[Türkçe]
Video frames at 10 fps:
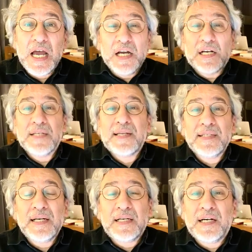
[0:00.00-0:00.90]

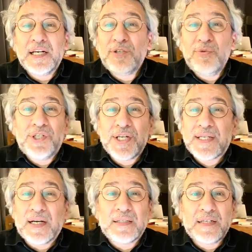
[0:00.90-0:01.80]
Kasada kara gün için
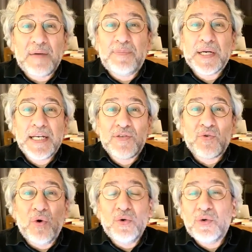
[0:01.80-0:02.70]
saklanan parayı
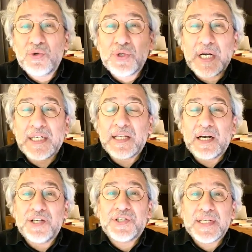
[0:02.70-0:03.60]
son kuruşuna kadar
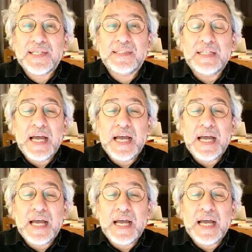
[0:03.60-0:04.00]
harcasın.